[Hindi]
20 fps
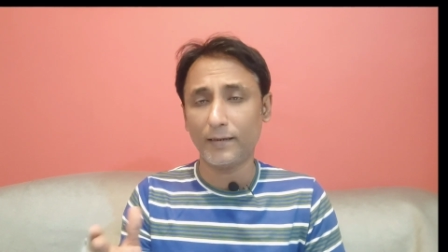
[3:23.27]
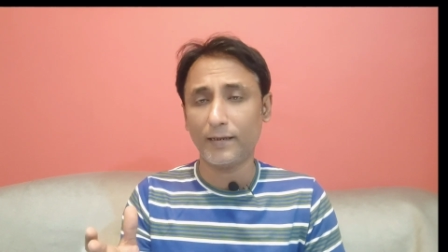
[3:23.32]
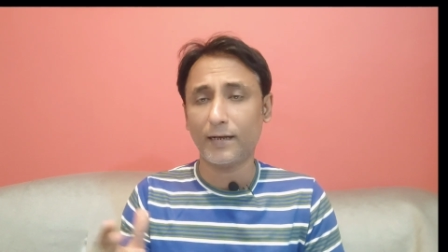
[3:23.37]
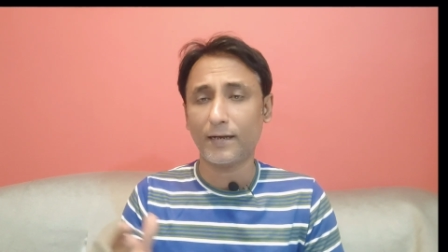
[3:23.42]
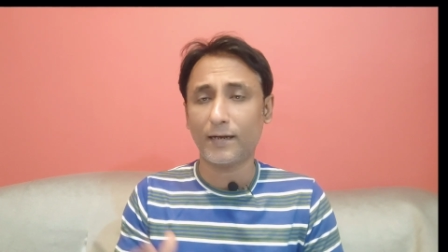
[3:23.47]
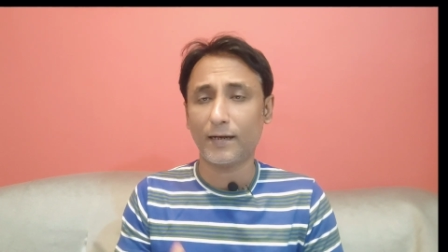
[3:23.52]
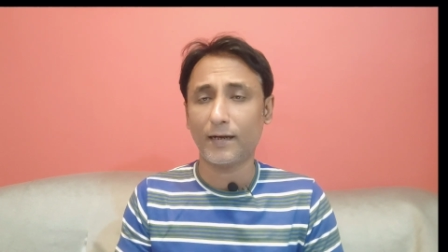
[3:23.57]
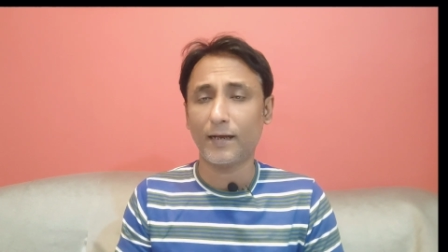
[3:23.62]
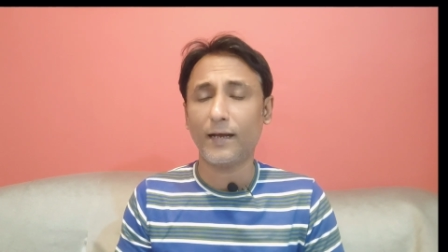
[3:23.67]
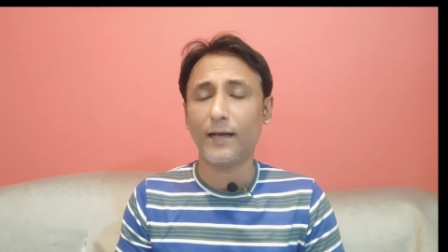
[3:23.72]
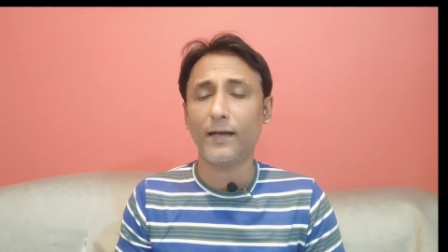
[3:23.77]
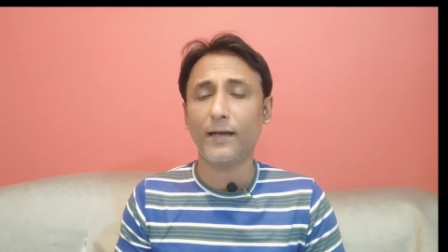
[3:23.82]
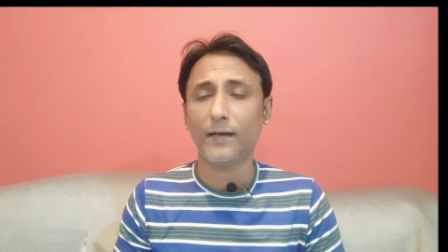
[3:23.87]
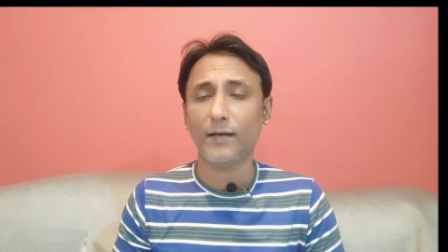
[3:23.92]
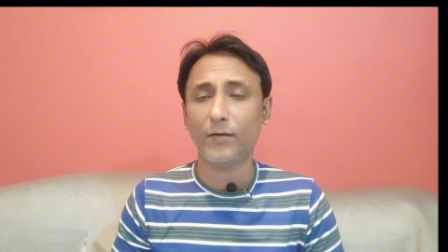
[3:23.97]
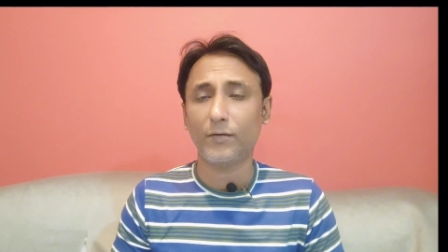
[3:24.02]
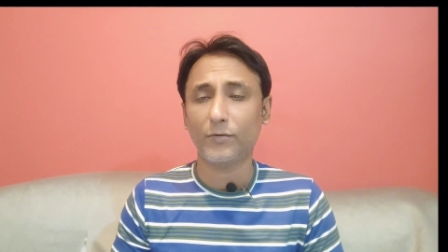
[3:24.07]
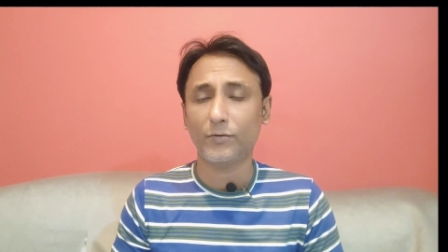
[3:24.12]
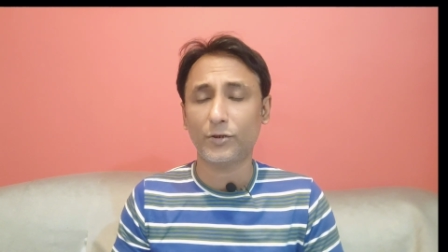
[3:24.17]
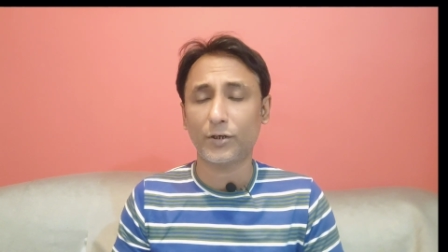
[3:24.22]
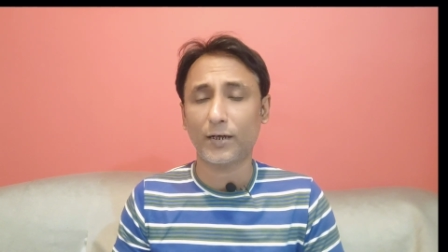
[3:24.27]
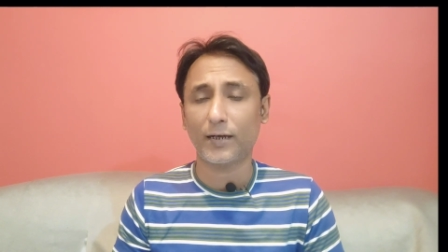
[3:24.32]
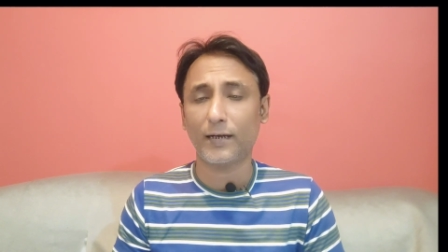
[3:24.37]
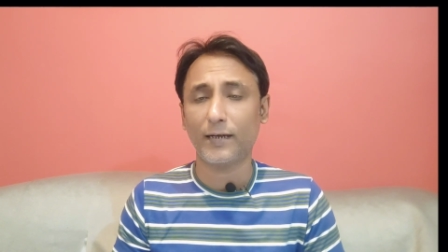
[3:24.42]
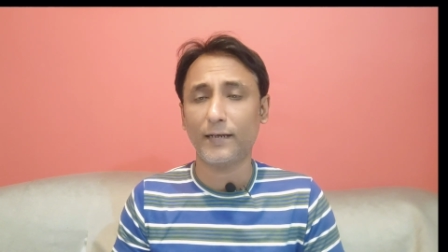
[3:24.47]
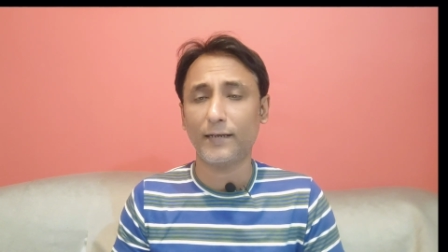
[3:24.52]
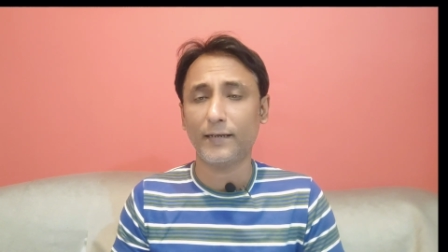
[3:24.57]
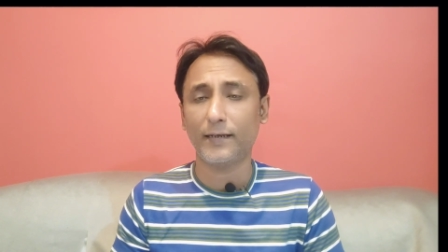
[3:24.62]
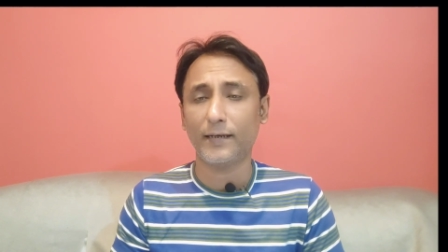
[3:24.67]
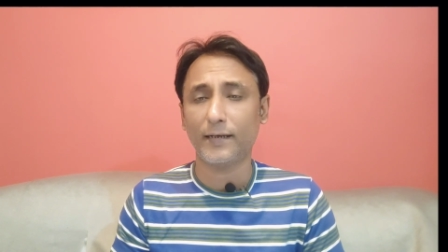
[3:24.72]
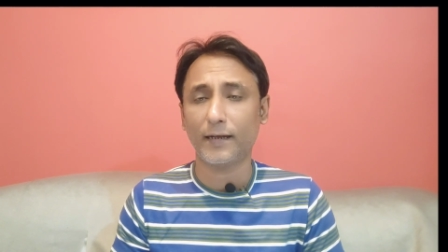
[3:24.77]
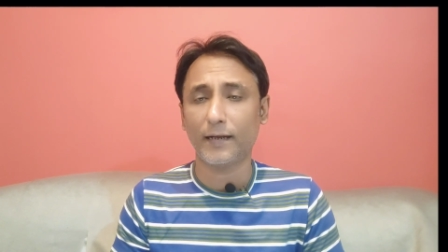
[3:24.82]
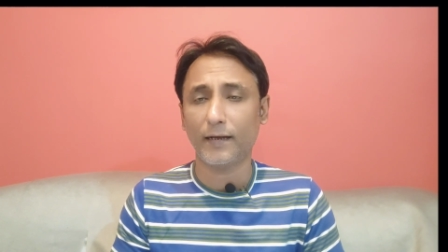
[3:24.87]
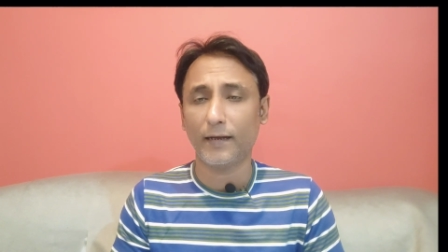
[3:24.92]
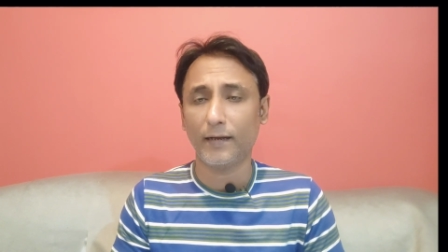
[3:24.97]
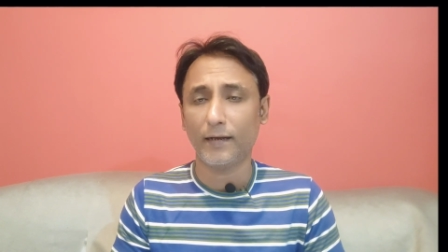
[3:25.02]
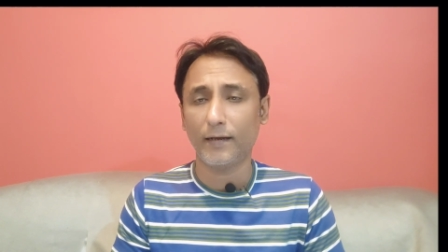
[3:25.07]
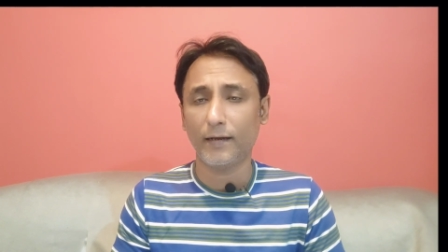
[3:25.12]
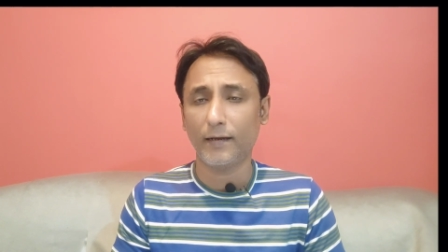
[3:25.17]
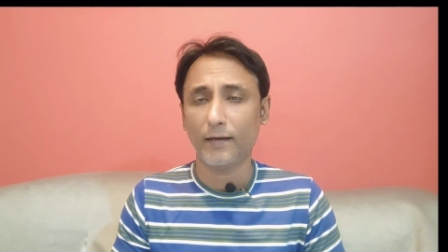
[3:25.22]
बंदा खड़ा है और शक्लें देख रहा
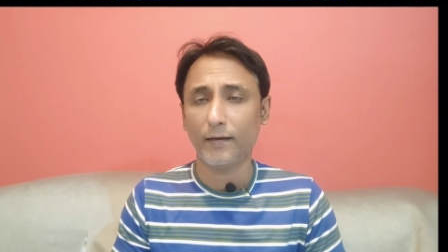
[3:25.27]
है